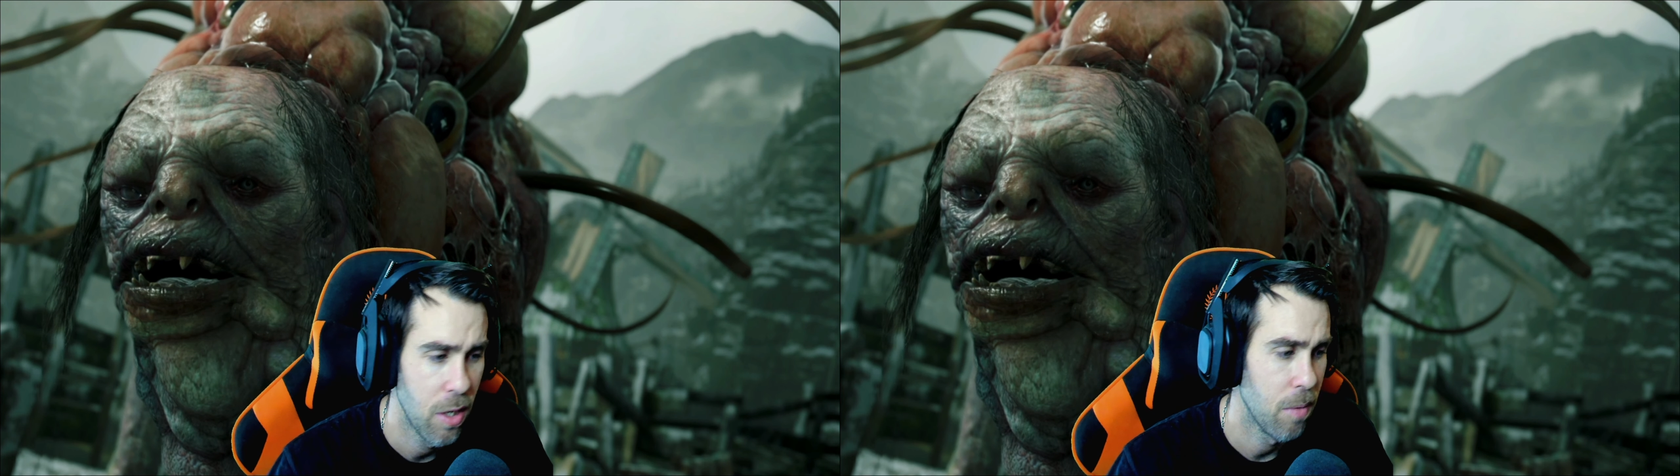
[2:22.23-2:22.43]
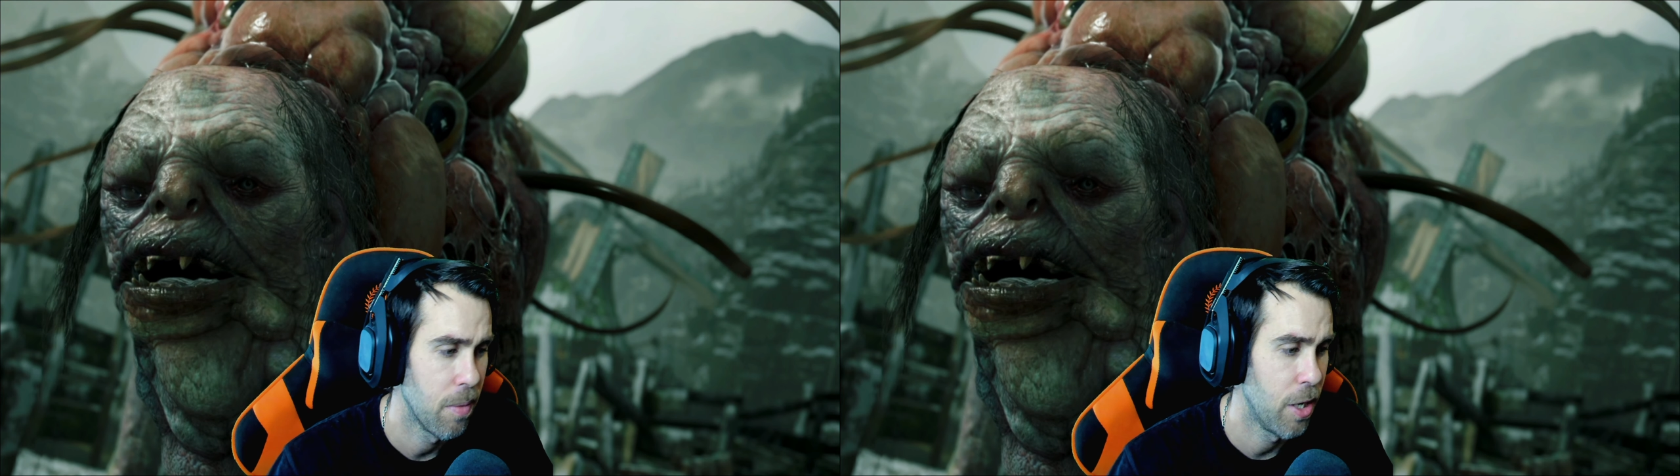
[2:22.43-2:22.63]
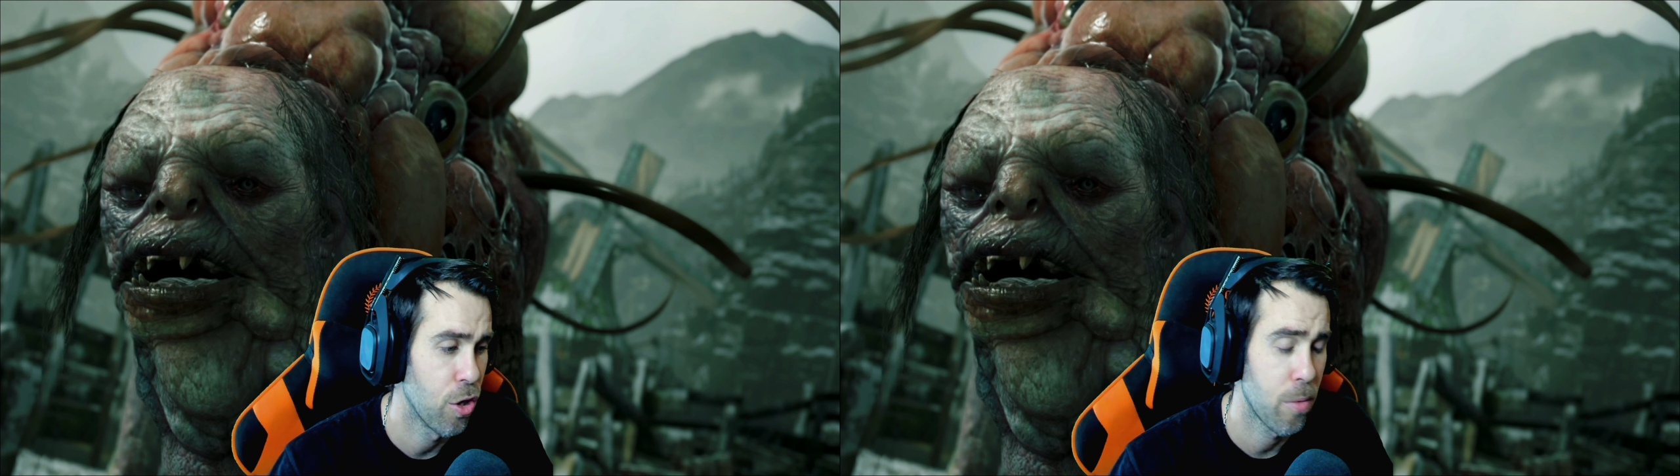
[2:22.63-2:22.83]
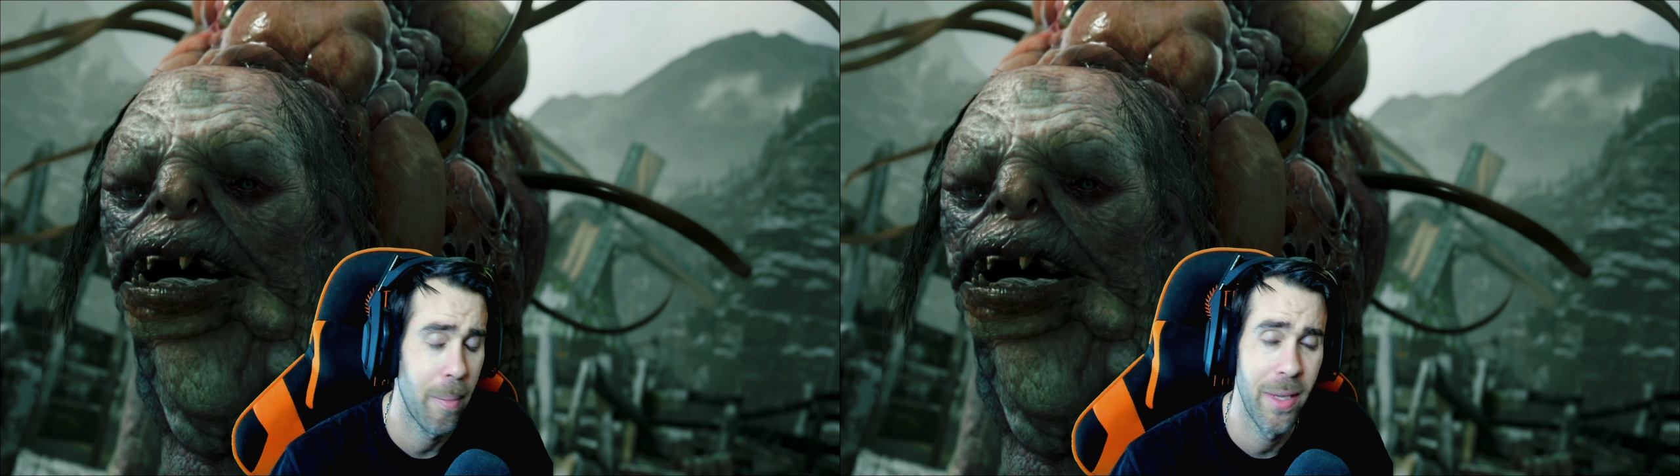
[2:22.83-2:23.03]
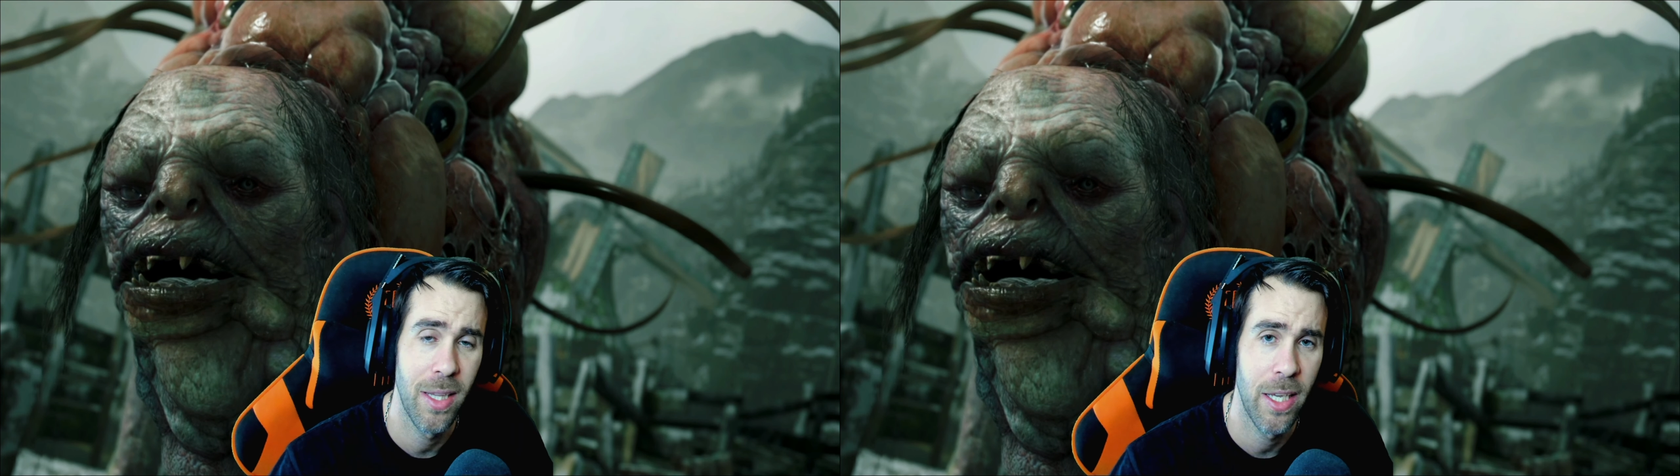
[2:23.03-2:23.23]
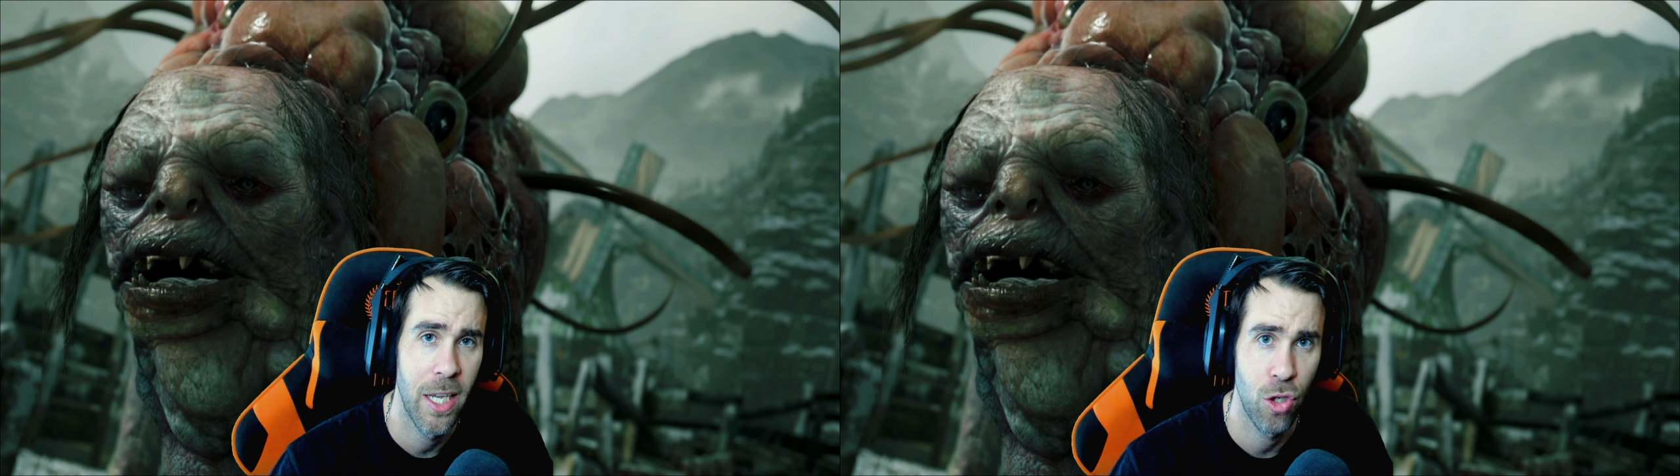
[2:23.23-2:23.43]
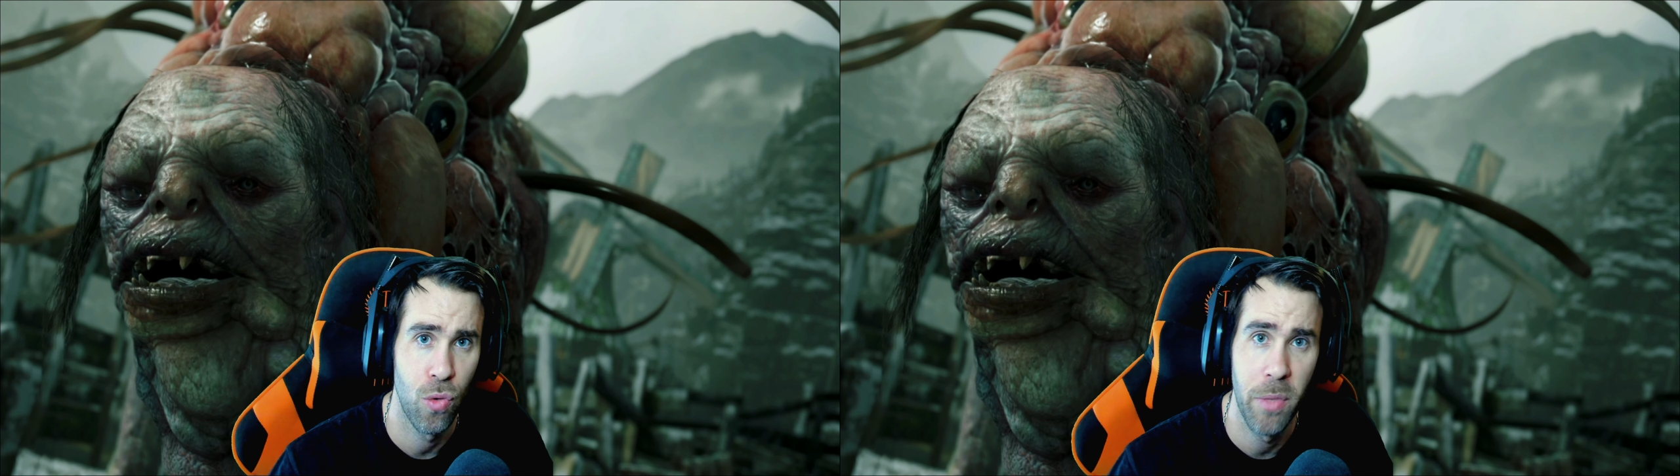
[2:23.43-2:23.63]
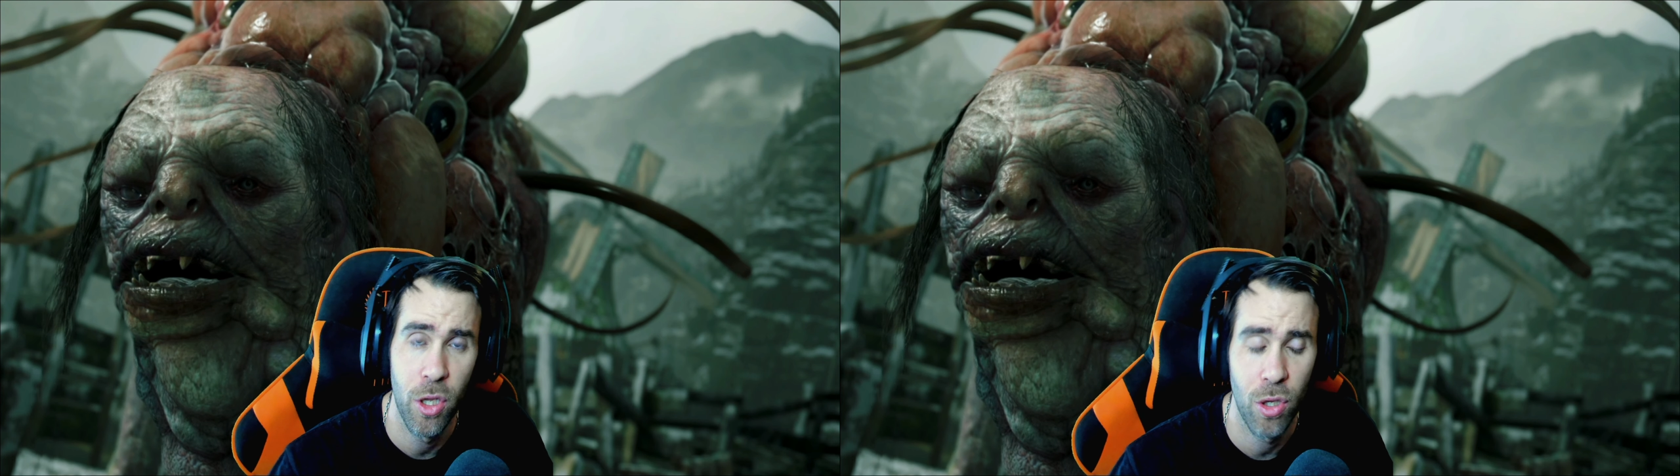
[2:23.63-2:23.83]
¿Vale? Normalmente eso,
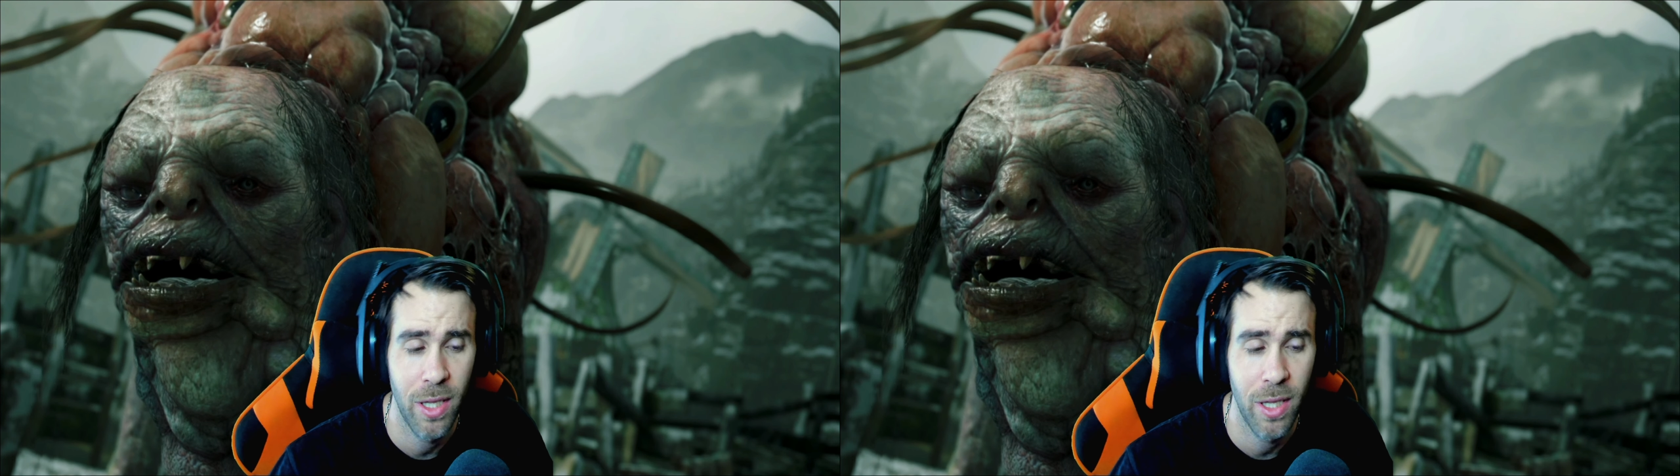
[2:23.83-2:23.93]
un vídeo